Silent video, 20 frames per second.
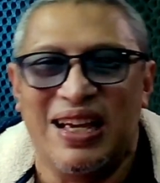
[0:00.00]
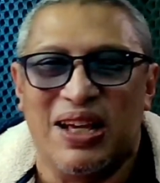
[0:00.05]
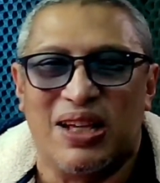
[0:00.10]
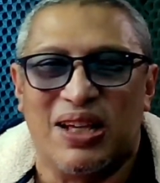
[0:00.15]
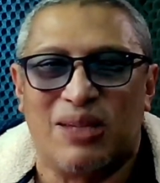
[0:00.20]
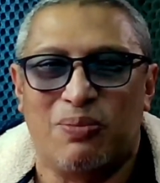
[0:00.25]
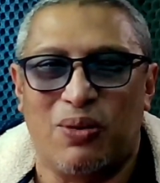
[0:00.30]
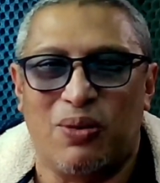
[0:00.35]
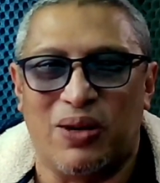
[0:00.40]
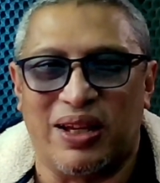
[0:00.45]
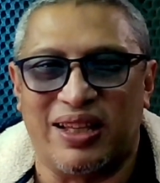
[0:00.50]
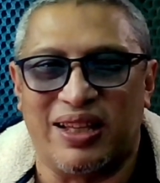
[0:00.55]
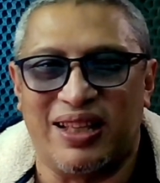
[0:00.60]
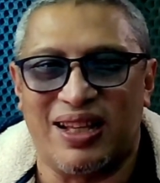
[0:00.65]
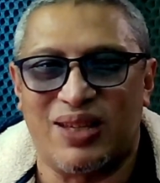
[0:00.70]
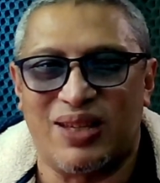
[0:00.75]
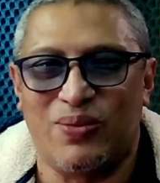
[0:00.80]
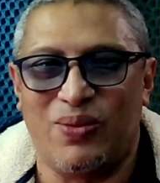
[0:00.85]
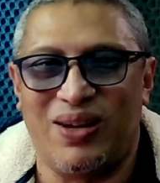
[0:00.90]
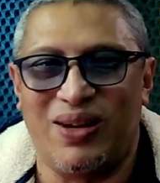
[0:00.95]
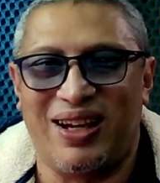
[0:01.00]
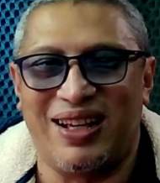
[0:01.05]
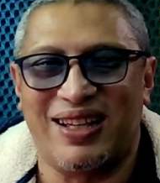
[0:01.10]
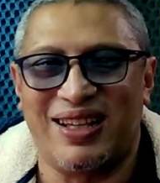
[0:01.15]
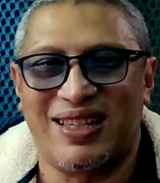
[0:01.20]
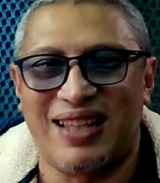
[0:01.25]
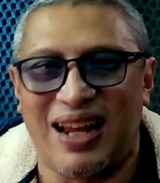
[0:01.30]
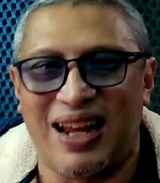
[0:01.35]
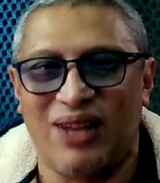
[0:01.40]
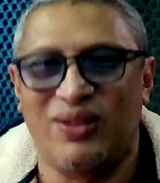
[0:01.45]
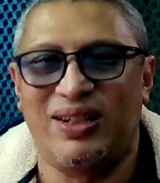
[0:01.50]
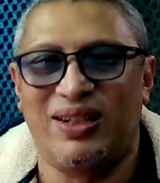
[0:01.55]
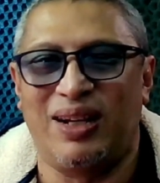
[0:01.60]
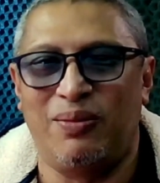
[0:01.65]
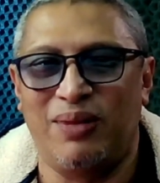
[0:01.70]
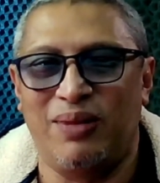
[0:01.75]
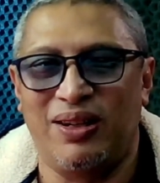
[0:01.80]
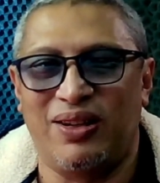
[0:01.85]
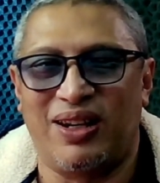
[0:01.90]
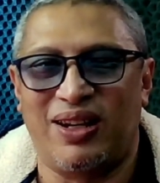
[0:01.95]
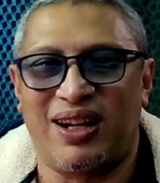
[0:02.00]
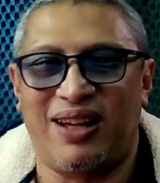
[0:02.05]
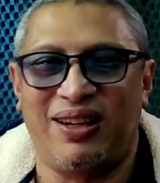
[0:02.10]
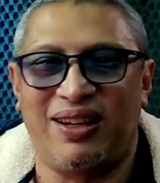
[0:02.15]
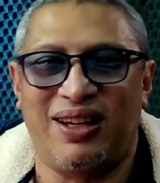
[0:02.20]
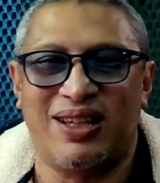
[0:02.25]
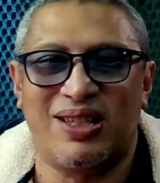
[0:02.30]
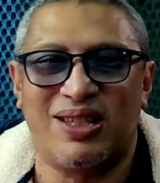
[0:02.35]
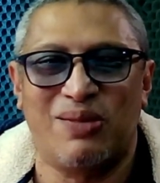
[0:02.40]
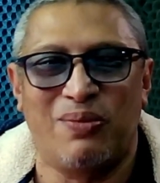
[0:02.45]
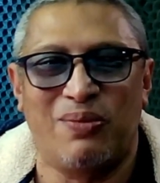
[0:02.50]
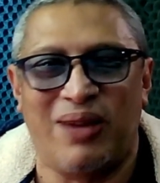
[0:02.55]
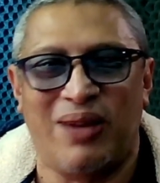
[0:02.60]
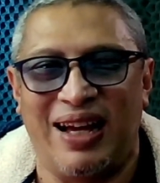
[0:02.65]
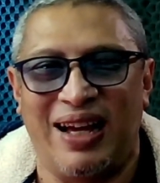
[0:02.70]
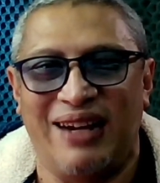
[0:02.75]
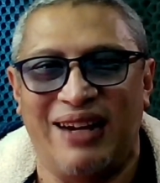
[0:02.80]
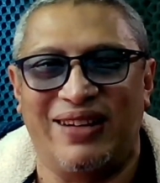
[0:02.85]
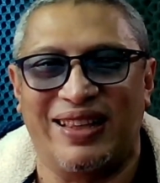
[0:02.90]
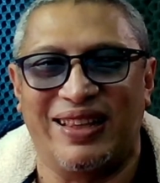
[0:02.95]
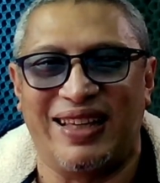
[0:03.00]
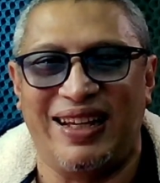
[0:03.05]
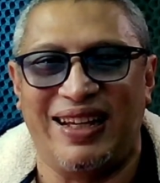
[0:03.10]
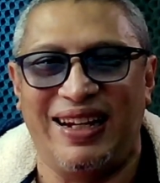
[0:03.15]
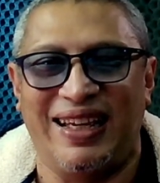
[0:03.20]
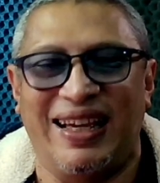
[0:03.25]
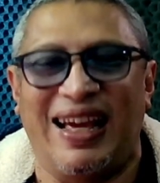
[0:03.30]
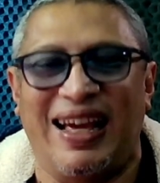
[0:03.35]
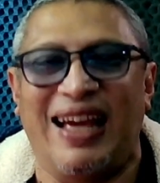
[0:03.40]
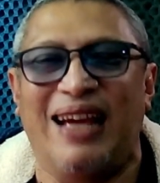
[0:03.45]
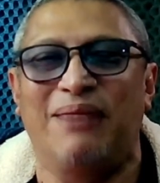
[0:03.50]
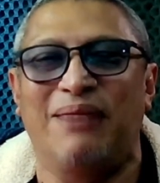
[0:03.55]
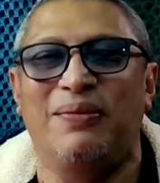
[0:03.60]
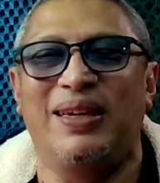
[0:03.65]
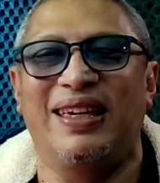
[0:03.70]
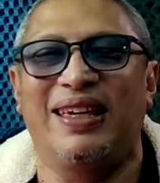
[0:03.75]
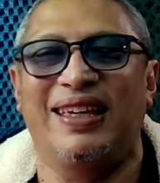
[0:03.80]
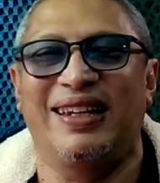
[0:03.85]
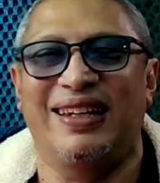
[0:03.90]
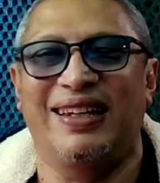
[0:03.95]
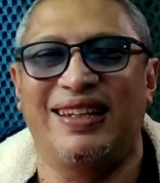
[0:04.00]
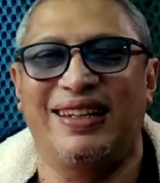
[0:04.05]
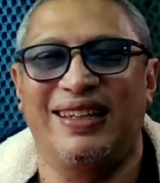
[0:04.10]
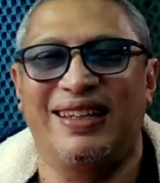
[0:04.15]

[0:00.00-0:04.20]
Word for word: Semoga kita semua selalu dalam lindungan Allah Subhanahu wa taala. Amin.